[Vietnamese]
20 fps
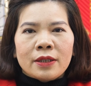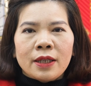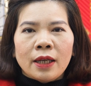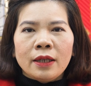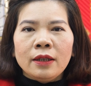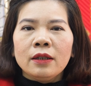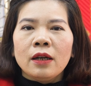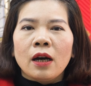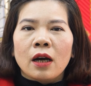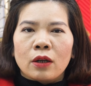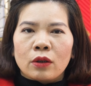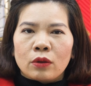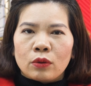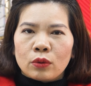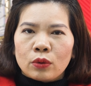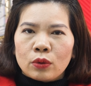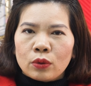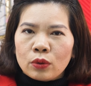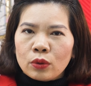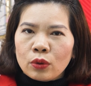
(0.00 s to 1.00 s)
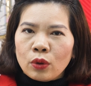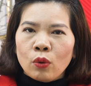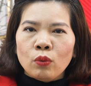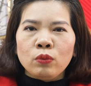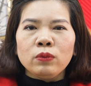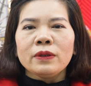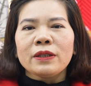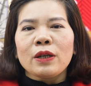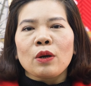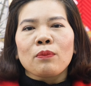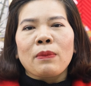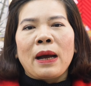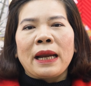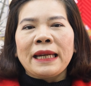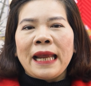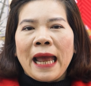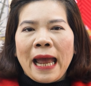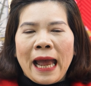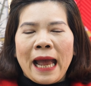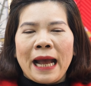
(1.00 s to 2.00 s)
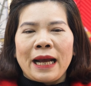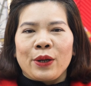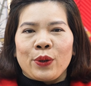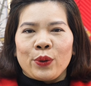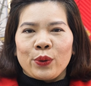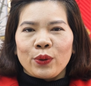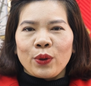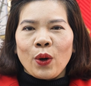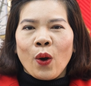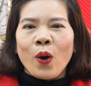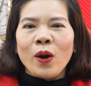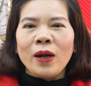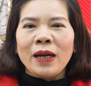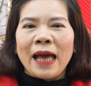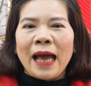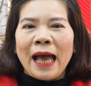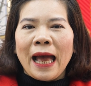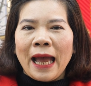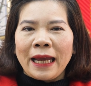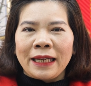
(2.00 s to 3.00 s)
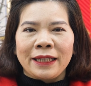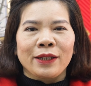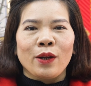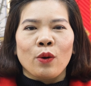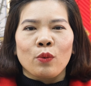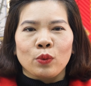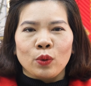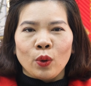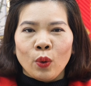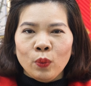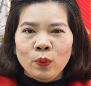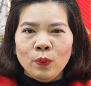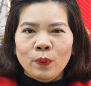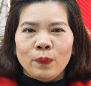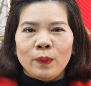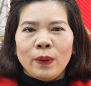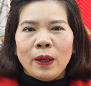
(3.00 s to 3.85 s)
chiến lược đúng trong bán hàng đó là hành động đúng